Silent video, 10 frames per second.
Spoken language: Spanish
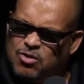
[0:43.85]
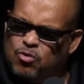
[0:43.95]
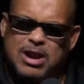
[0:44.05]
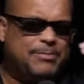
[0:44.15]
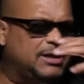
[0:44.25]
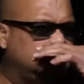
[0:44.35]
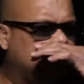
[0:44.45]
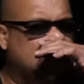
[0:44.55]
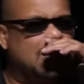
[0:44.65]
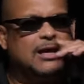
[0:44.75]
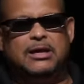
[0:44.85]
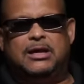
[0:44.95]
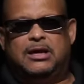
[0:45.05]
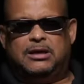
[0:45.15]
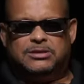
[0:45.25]
una pendejada
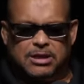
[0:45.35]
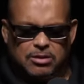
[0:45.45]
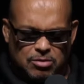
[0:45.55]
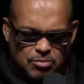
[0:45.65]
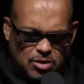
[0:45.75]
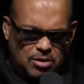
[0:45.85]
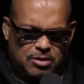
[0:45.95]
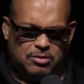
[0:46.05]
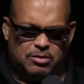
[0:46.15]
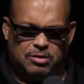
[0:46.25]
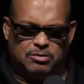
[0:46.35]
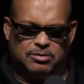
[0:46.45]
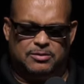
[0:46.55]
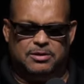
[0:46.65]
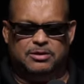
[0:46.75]
y se quedó como que,
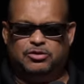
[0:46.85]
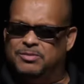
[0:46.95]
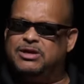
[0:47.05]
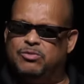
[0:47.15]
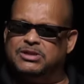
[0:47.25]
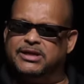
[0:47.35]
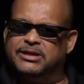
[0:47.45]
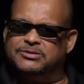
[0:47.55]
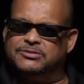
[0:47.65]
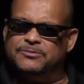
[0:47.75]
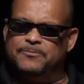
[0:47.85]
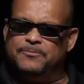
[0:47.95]
oh, yo me di cuenta de eso.